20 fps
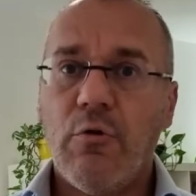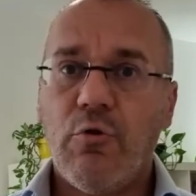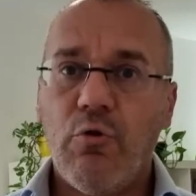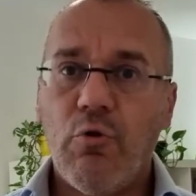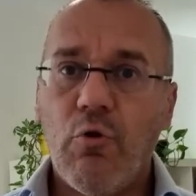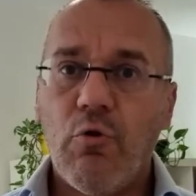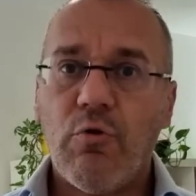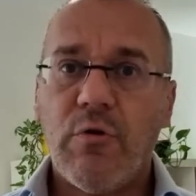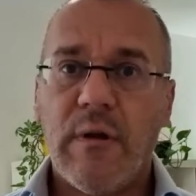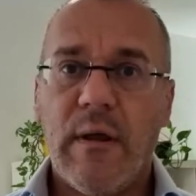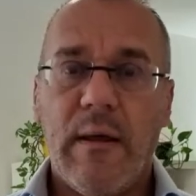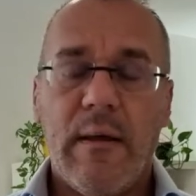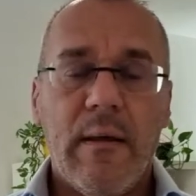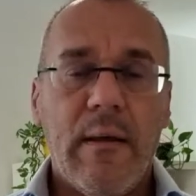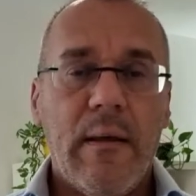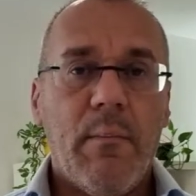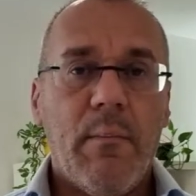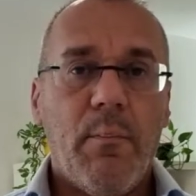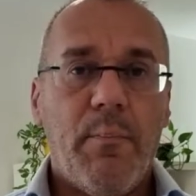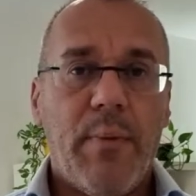non
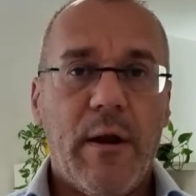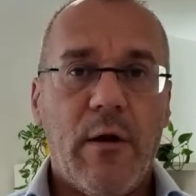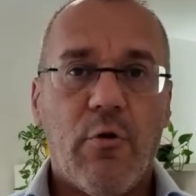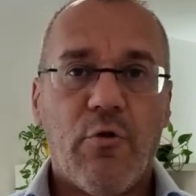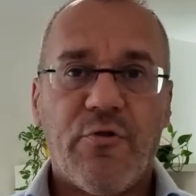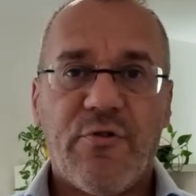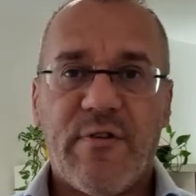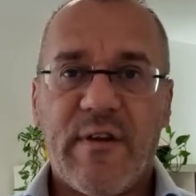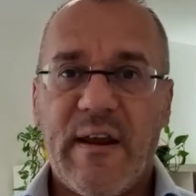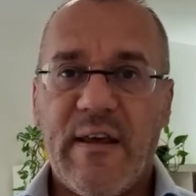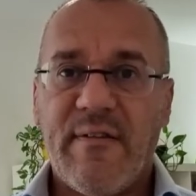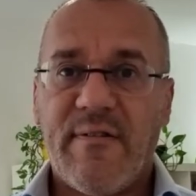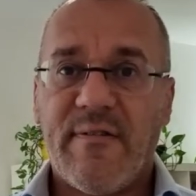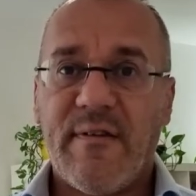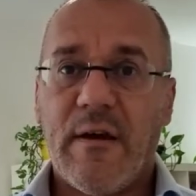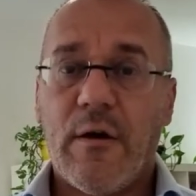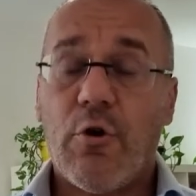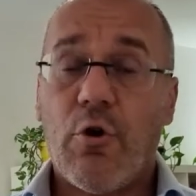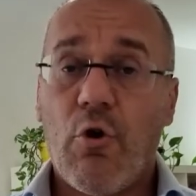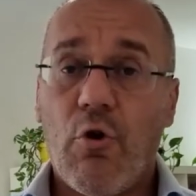per lo
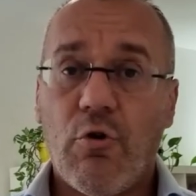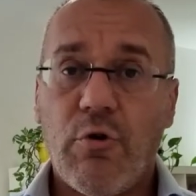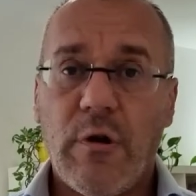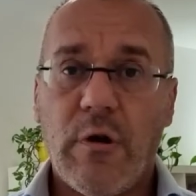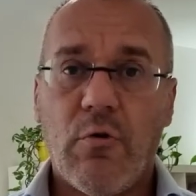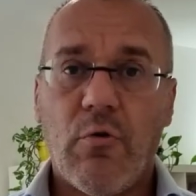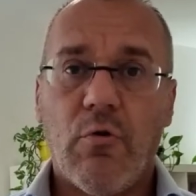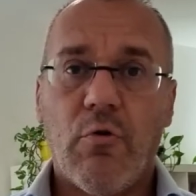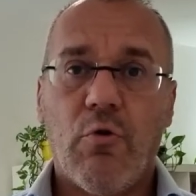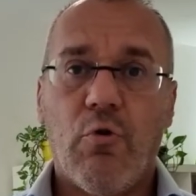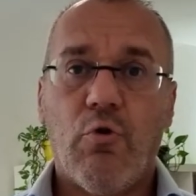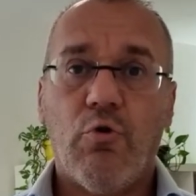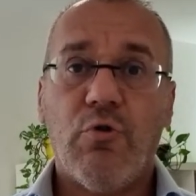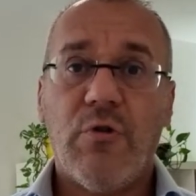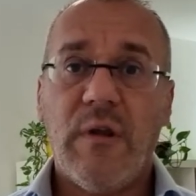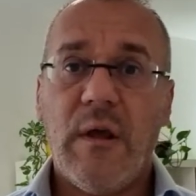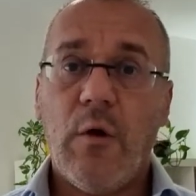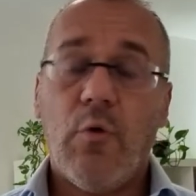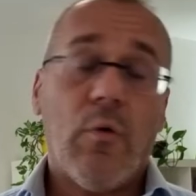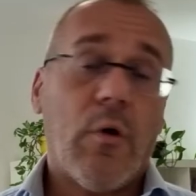stress cronico
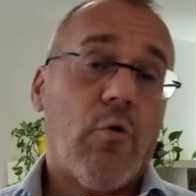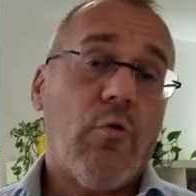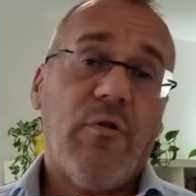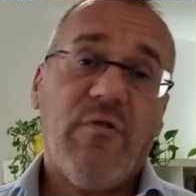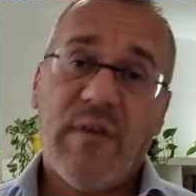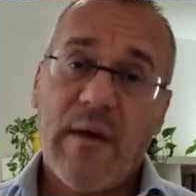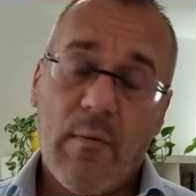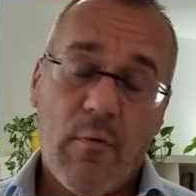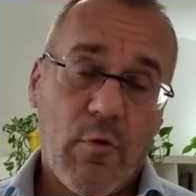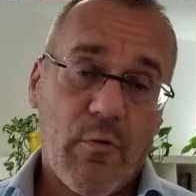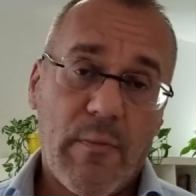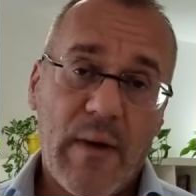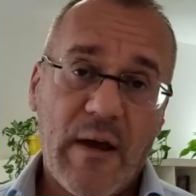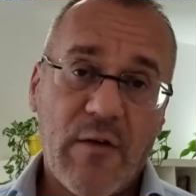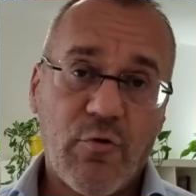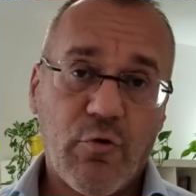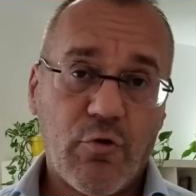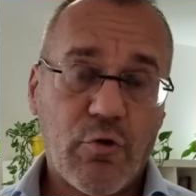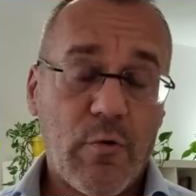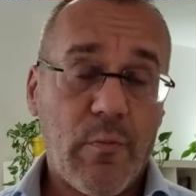continuo a cui siamo
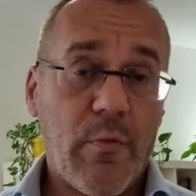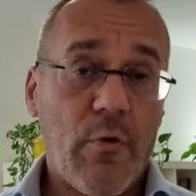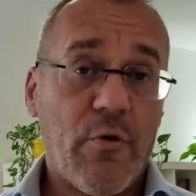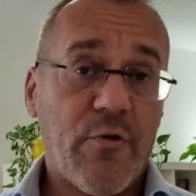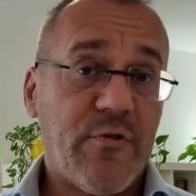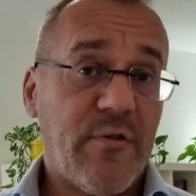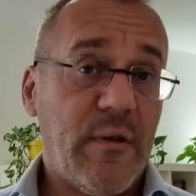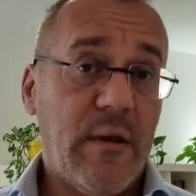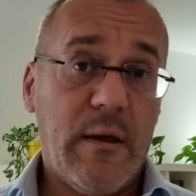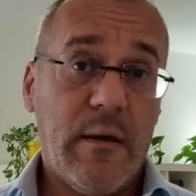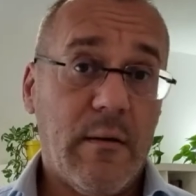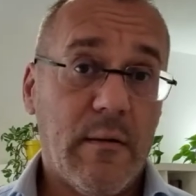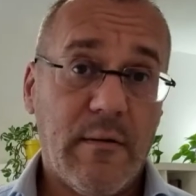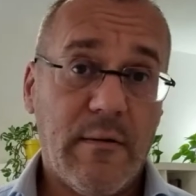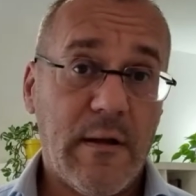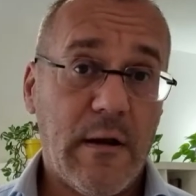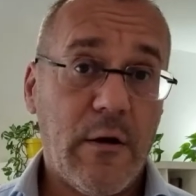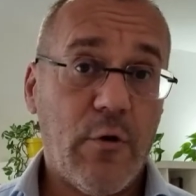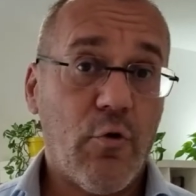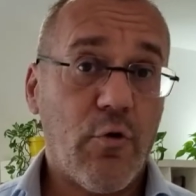ormai sottoposti
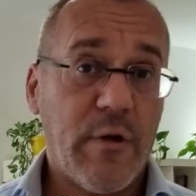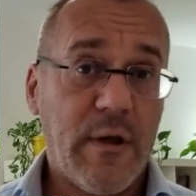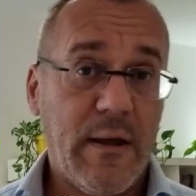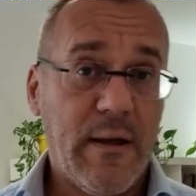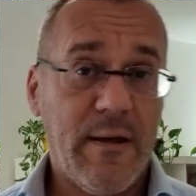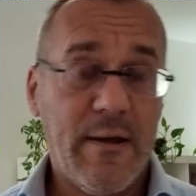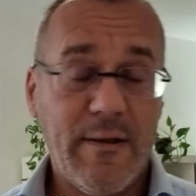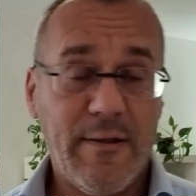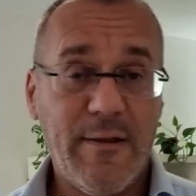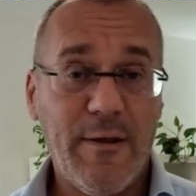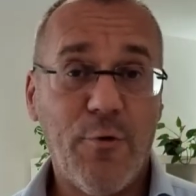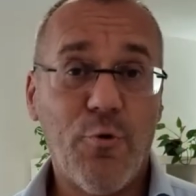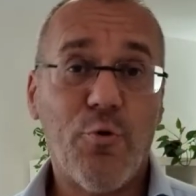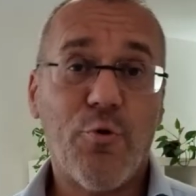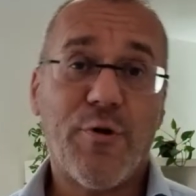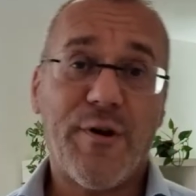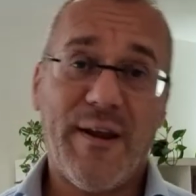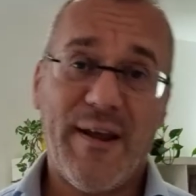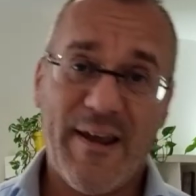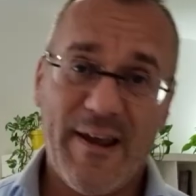nelle ore
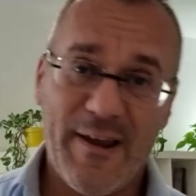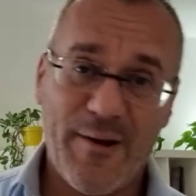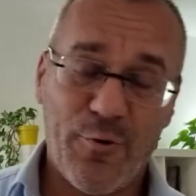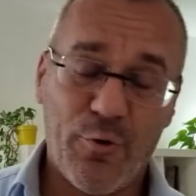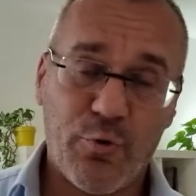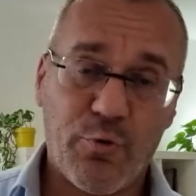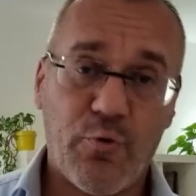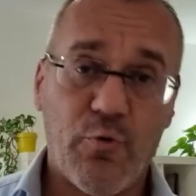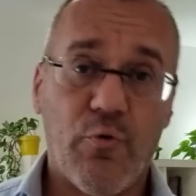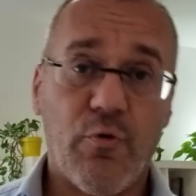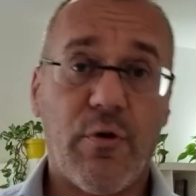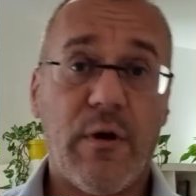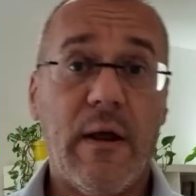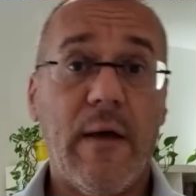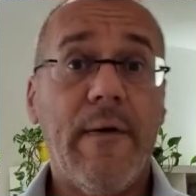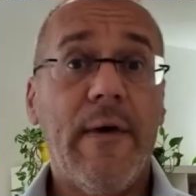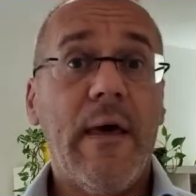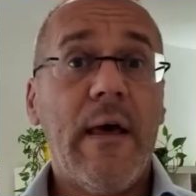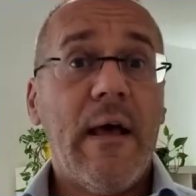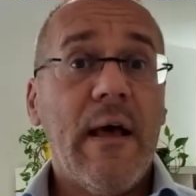diurne e
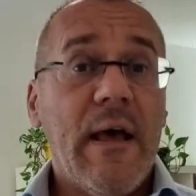notturne,